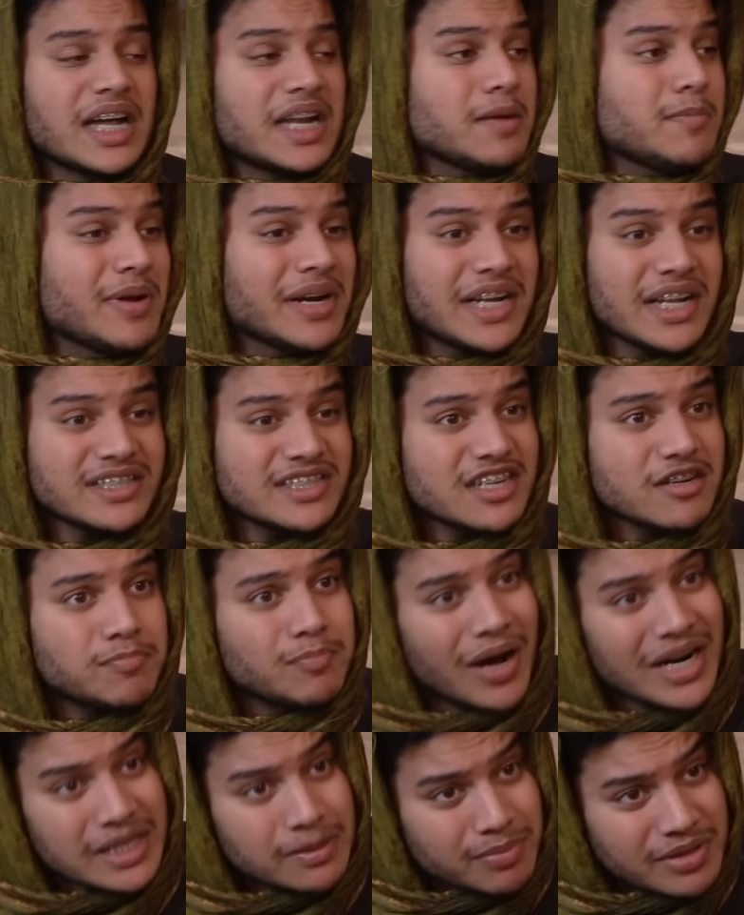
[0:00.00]
अरे बेटा सिर्फ
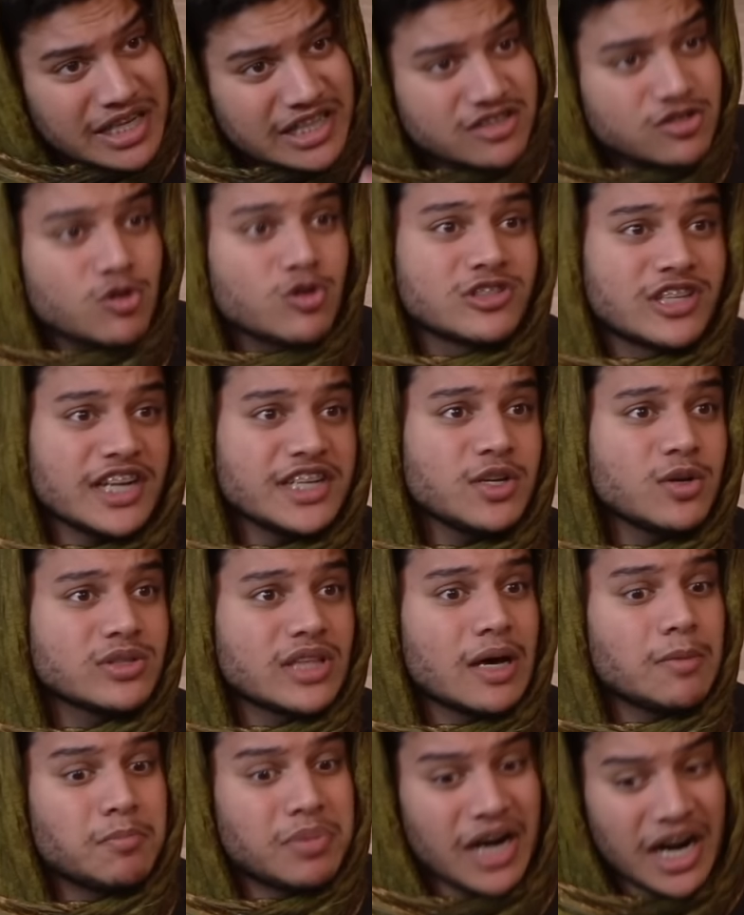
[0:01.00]
पानी पीने से रोजा नहीं
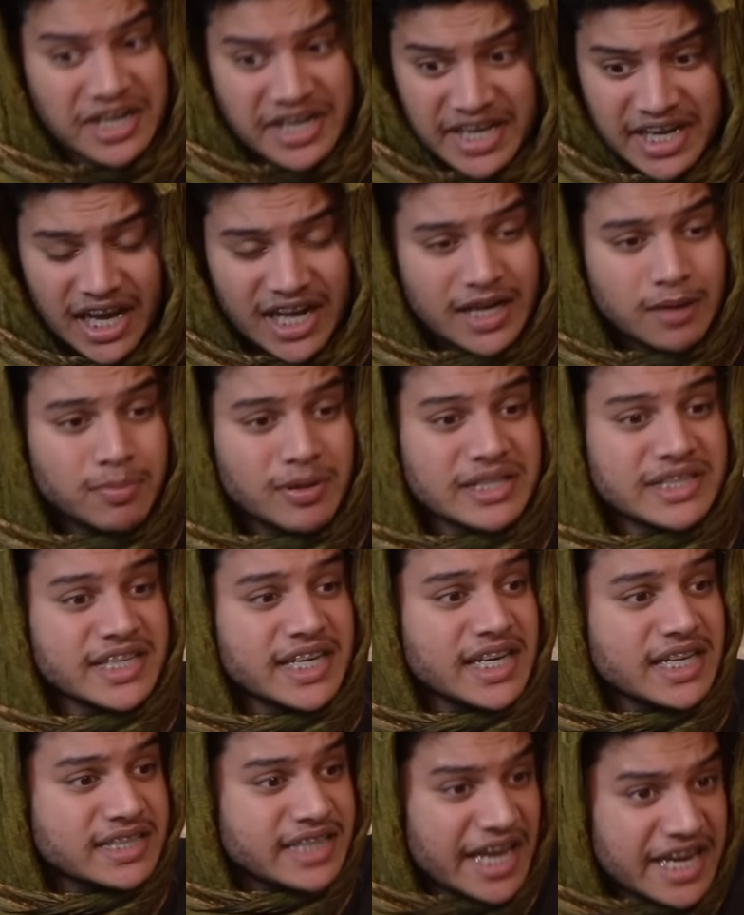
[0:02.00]
होता पराठे खाने पड़ते
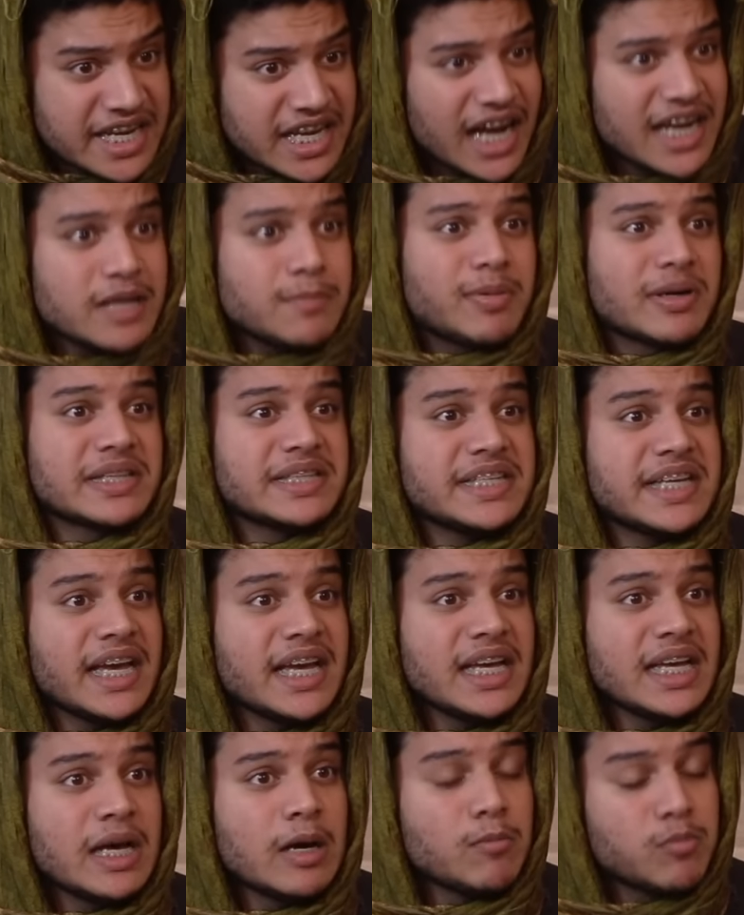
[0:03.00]
हैं दही खानी पड़ती
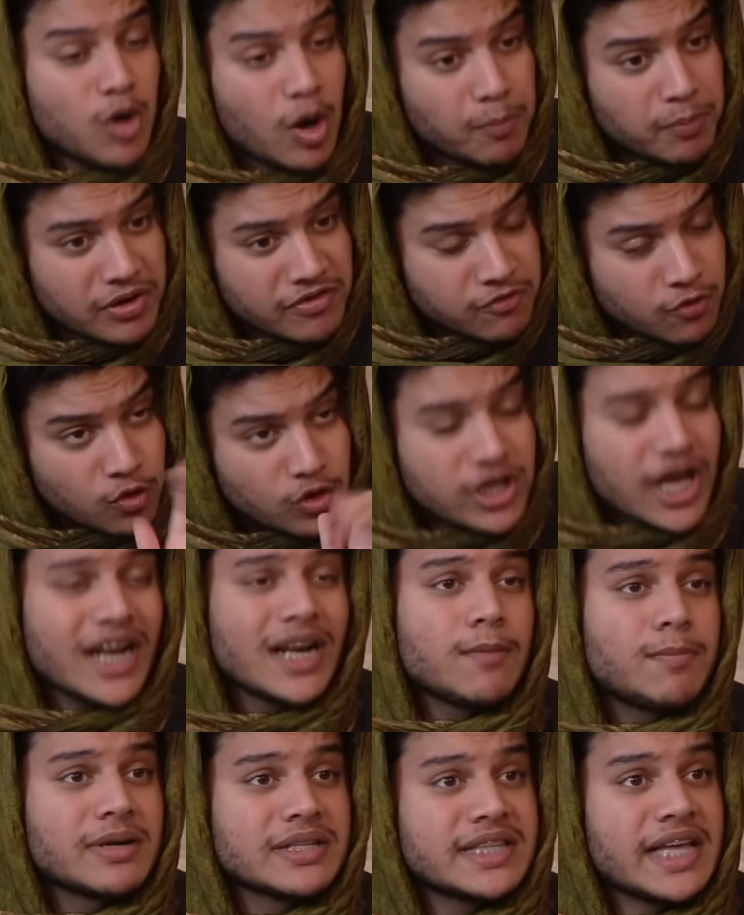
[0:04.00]
है प्रॉपर फूड
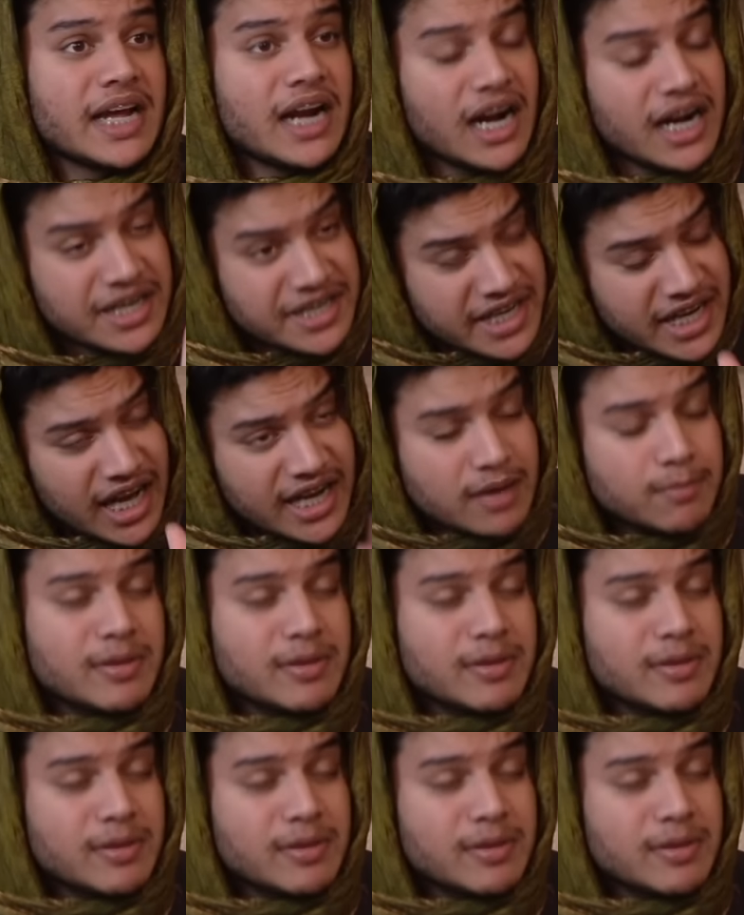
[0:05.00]
खाना पड़ता है अंडे खाने